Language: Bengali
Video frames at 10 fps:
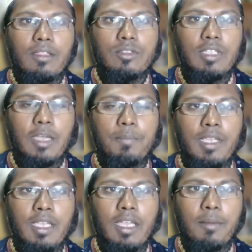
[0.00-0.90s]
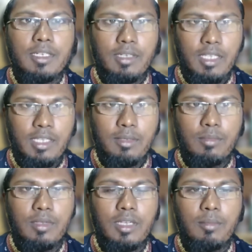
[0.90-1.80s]
যদি আপনি আমার এই
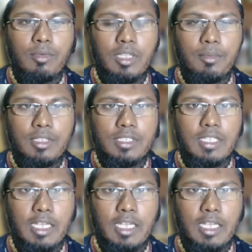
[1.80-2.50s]
মতামতের